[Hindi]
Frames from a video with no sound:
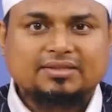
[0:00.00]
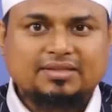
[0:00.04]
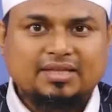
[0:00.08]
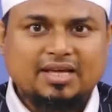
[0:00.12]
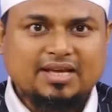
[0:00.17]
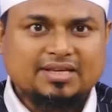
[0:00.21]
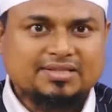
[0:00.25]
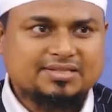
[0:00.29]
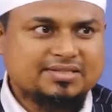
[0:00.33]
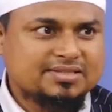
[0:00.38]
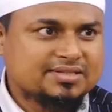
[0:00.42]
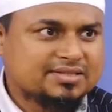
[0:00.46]

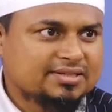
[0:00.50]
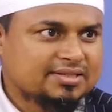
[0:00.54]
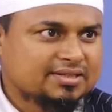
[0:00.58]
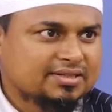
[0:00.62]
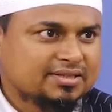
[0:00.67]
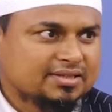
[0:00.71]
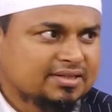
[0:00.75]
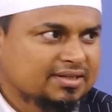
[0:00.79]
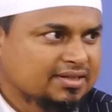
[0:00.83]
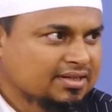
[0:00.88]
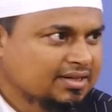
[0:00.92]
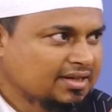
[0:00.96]
दस
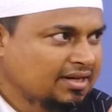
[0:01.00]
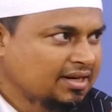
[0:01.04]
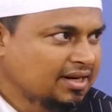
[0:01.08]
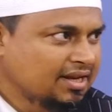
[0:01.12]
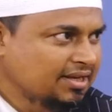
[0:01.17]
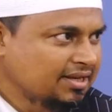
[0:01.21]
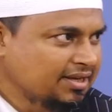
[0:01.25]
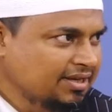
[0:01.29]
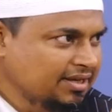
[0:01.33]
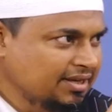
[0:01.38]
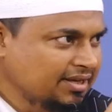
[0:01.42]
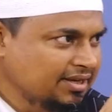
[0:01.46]

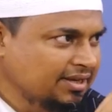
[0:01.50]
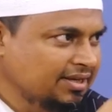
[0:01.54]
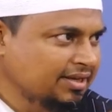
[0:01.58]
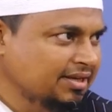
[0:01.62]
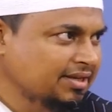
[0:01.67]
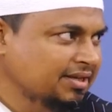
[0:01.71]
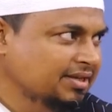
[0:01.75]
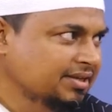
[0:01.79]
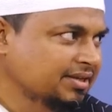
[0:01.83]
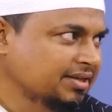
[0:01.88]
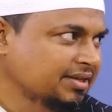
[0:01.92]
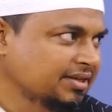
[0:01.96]

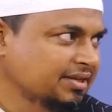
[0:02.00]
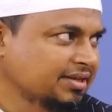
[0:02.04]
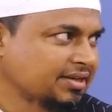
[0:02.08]
नहीं